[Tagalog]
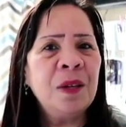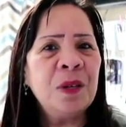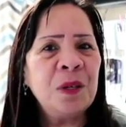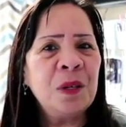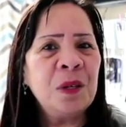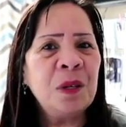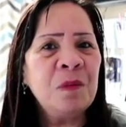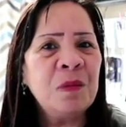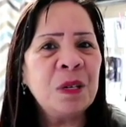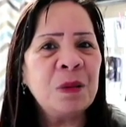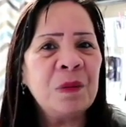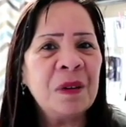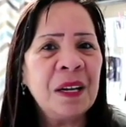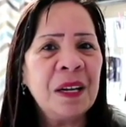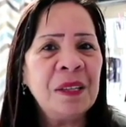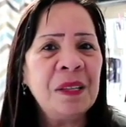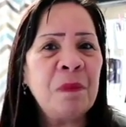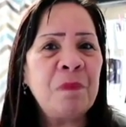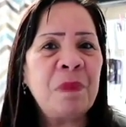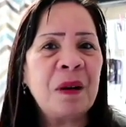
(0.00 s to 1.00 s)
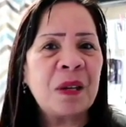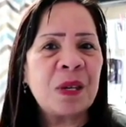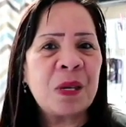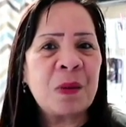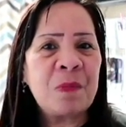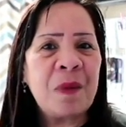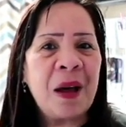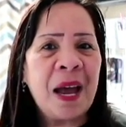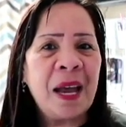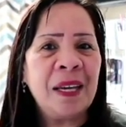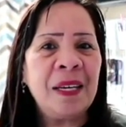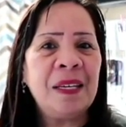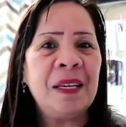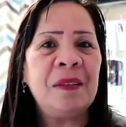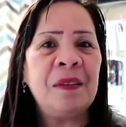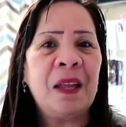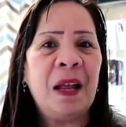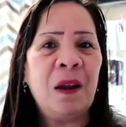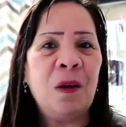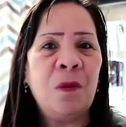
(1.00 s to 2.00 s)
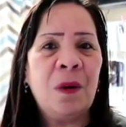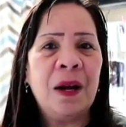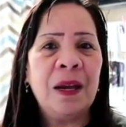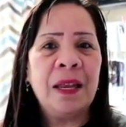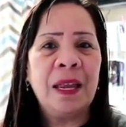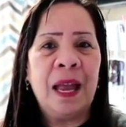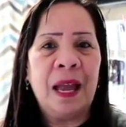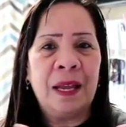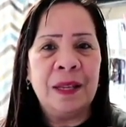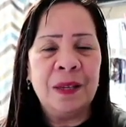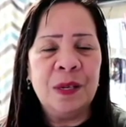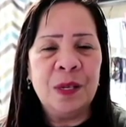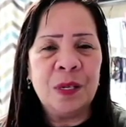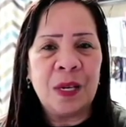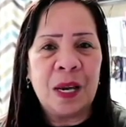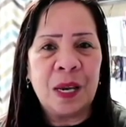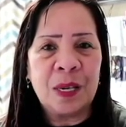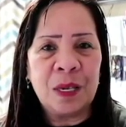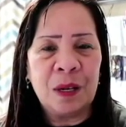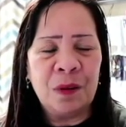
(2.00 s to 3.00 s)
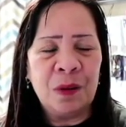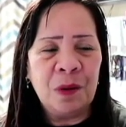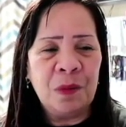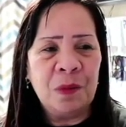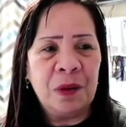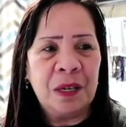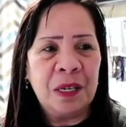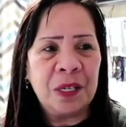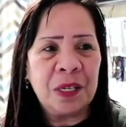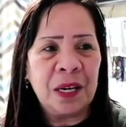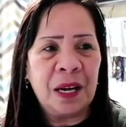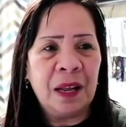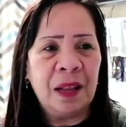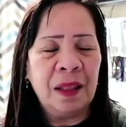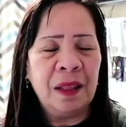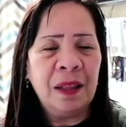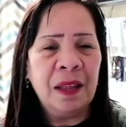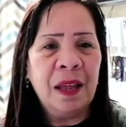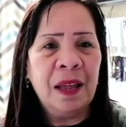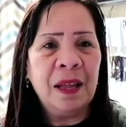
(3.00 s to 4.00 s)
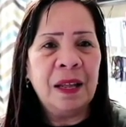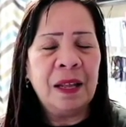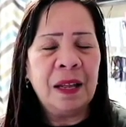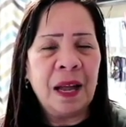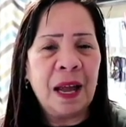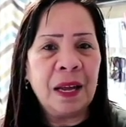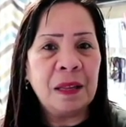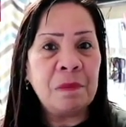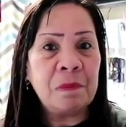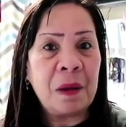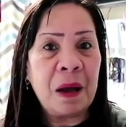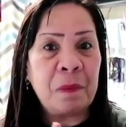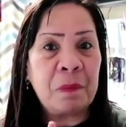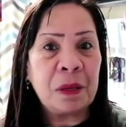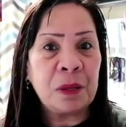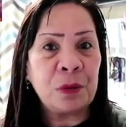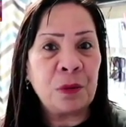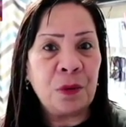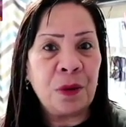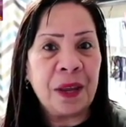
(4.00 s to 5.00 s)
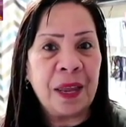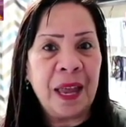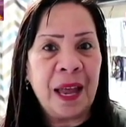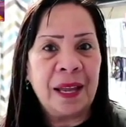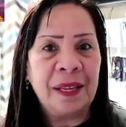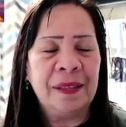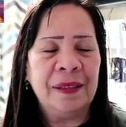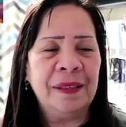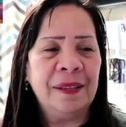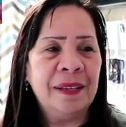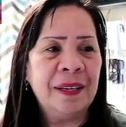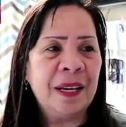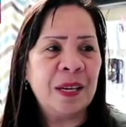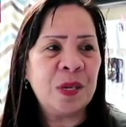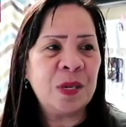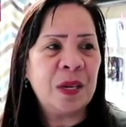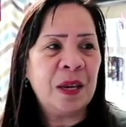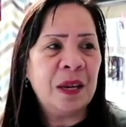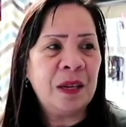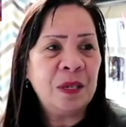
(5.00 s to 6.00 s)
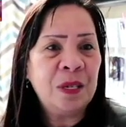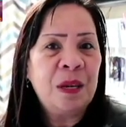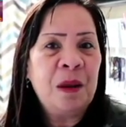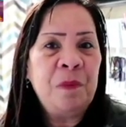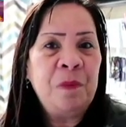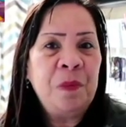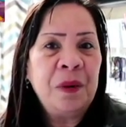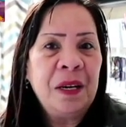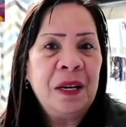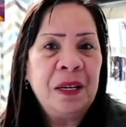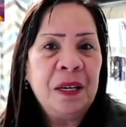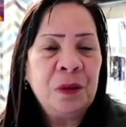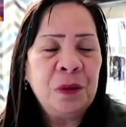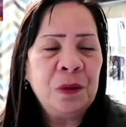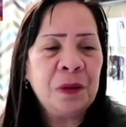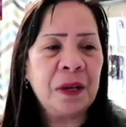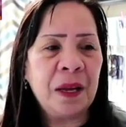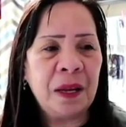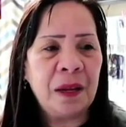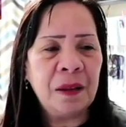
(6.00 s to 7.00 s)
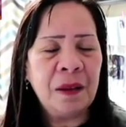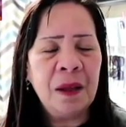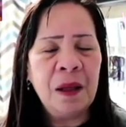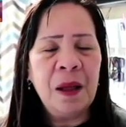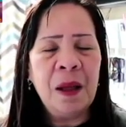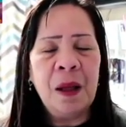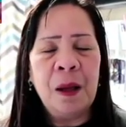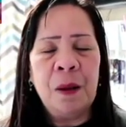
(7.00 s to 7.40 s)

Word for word: Siguro mas maganda pag samahin yung dalawang yan sa isang commercial at papatok yan. Kasi, syempre, natural,